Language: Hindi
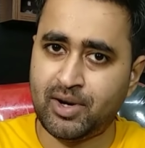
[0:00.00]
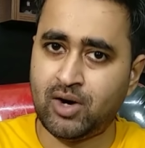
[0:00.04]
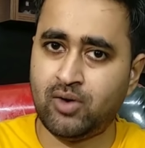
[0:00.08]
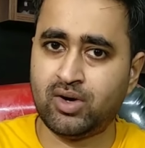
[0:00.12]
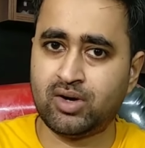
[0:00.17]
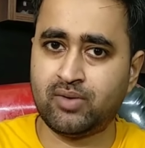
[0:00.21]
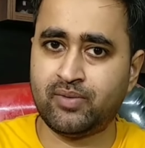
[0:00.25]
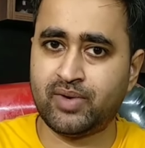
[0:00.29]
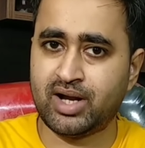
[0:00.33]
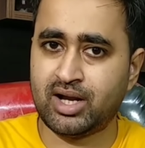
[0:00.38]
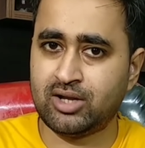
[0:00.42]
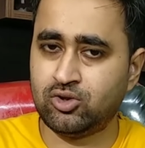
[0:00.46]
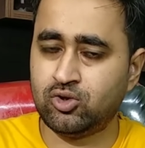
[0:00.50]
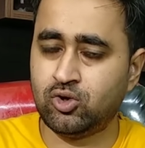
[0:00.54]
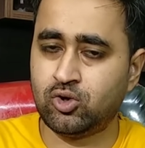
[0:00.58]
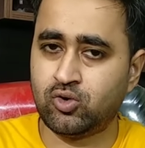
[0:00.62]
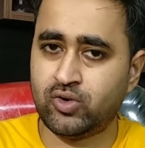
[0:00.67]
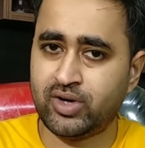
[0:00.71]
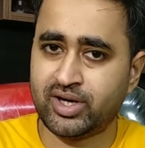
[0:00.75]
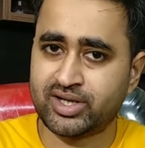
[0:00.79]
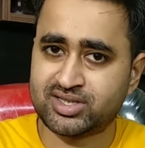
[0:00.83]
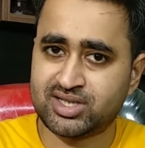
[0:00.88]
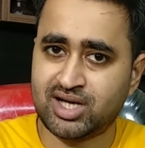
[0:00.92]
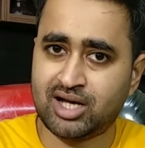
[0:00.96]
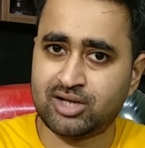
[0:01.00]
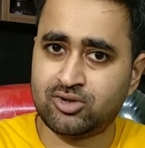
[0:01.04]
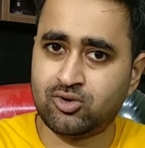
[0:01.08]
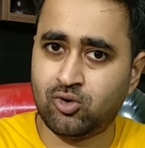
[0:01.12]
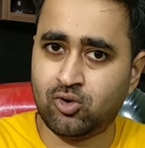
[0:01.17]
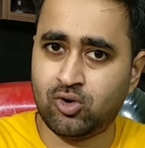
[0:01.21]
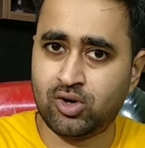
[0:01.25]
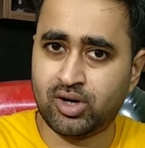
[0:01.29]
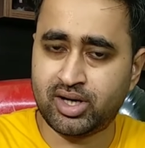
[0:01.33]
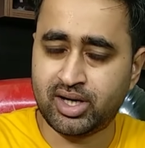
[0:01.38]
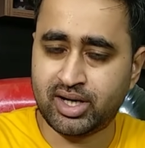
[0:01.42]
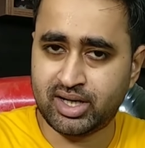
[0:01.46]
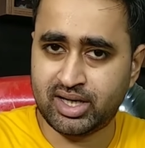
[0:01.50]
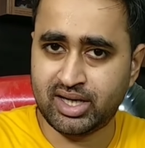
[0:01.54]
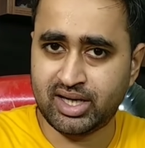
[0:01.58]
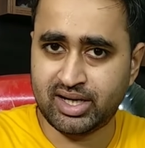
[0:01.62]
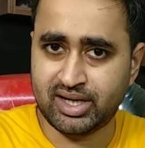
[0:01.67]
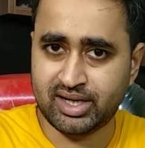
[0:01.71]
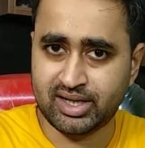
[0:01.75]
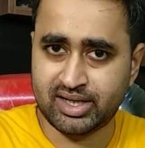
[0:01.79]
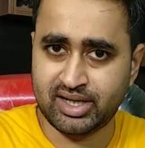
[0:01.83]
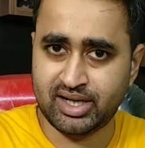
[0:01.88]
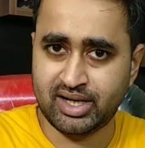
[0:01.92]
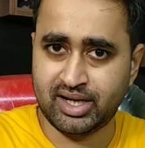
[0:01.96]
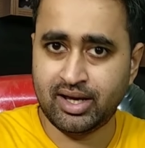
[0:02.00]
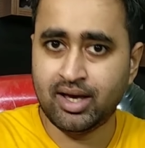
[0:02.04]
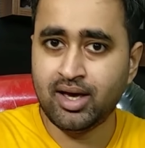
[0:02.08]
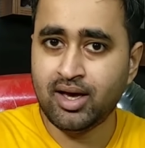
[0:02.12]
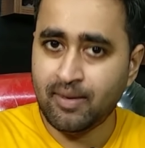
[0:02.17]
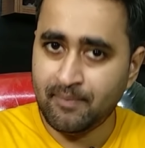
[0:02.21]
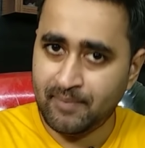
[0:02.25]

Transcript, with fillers: पावर बटन दोनों एक साथ होल्ड करके रखने